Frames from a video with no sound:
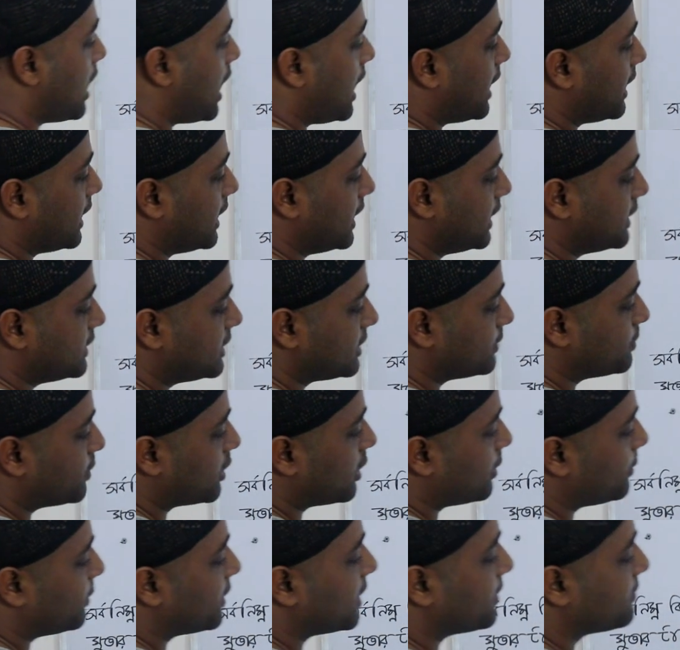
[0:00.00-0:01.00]
আর এই দিক
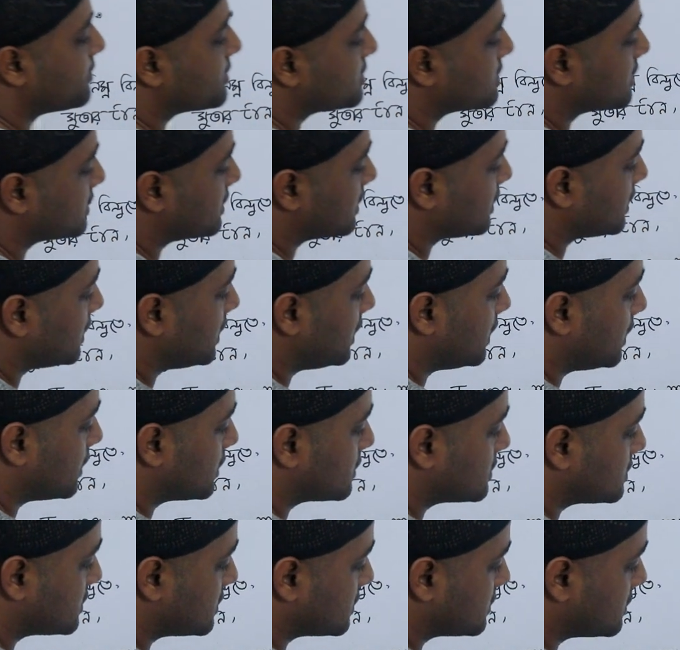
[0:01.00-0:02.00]
বরাবর এফ এর সাথে কি
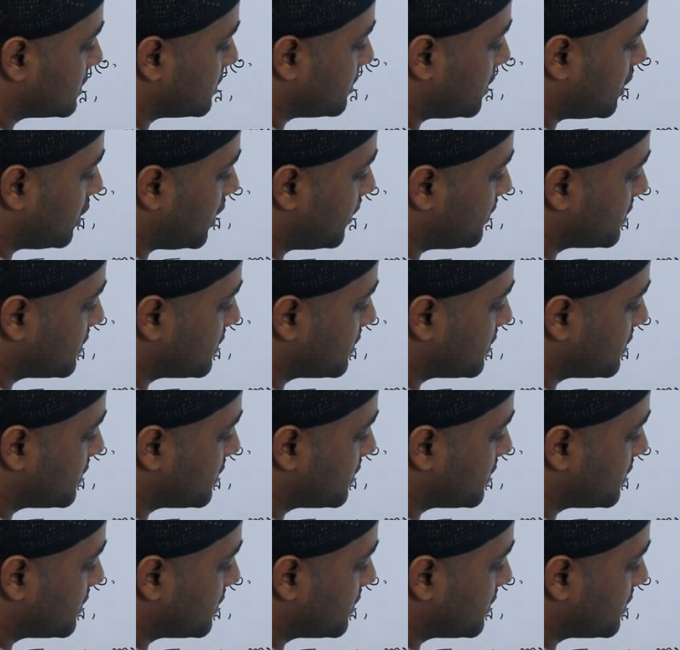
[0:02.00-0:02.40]
আসতেছে বলো